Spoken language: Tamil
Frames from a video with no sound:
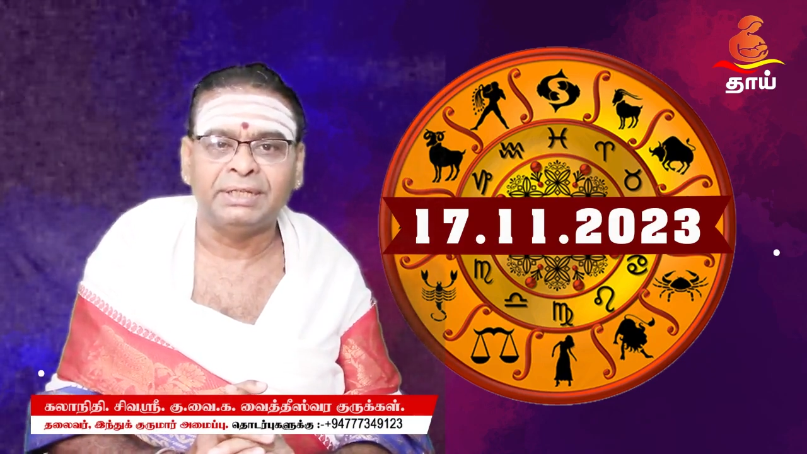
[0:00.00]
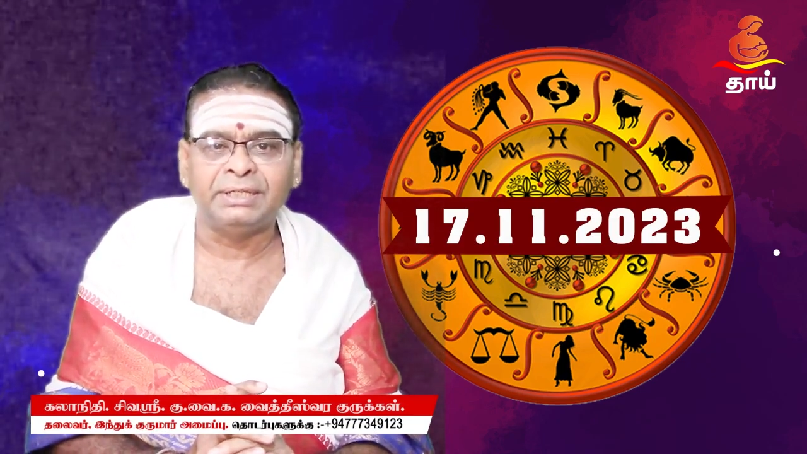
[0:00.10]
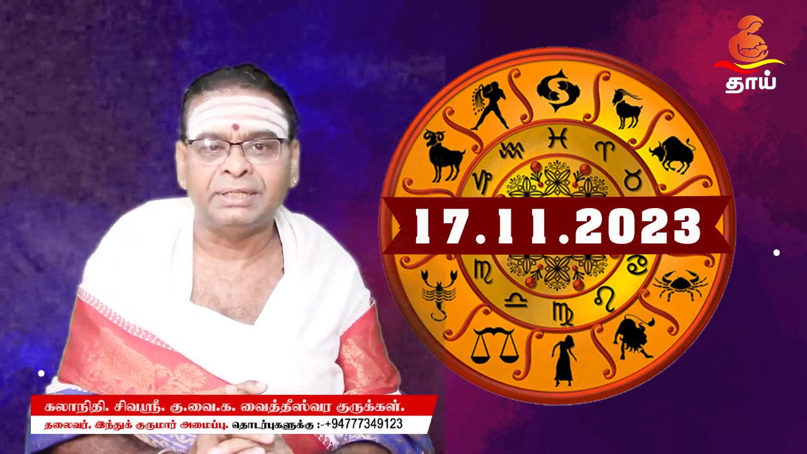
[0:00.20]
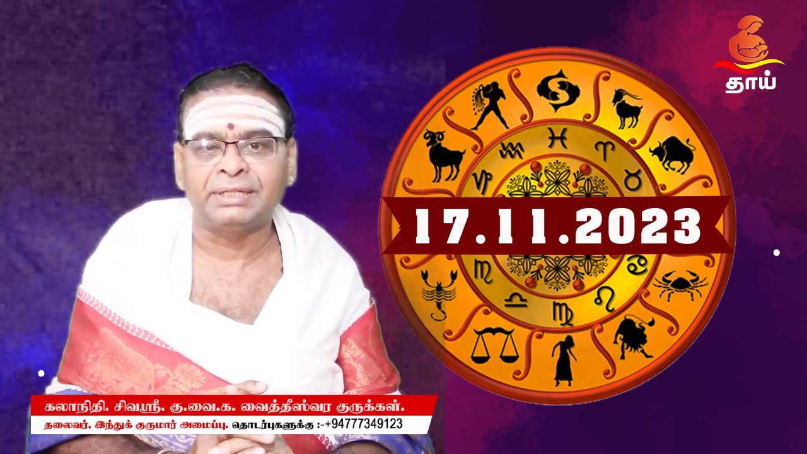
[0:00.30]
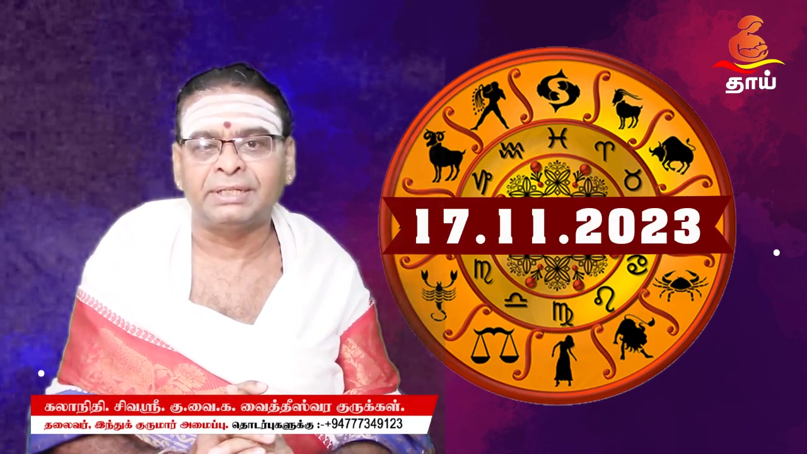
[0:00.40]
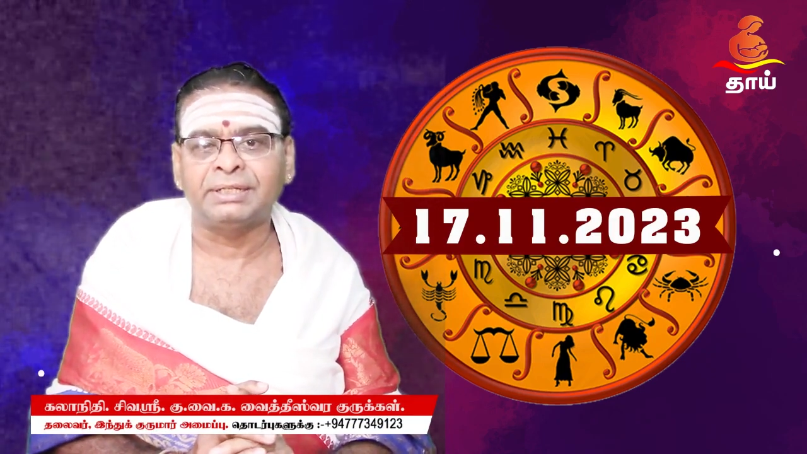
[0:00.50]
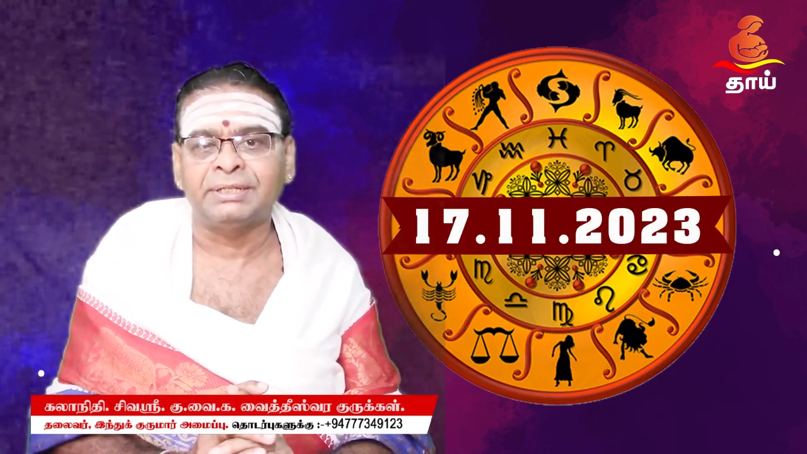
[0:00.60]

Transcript: என்கின்ற